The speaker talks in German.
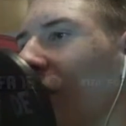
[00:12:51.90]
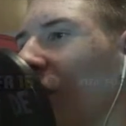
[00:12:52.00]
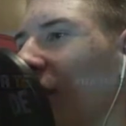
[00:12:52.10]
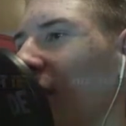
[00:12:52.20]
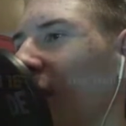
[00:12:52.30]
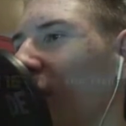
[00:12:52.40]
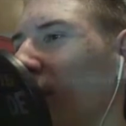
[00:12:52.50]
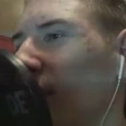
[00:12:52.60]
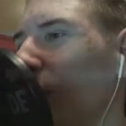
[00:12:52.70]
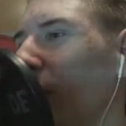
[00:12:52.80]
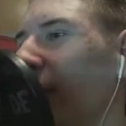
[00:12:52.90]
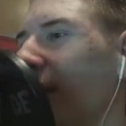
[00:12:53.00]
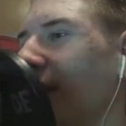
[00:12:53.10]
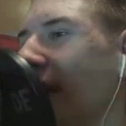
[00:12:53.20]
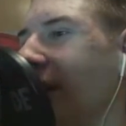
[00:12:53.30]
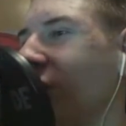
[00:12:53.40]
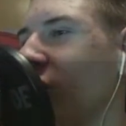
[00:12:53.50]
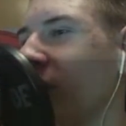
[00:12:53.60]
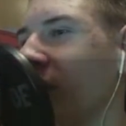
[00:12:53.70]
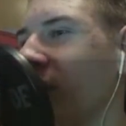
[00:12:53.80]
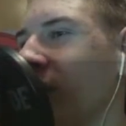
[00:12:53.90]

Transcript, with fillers: Und auch nicht unbedingt grätschen.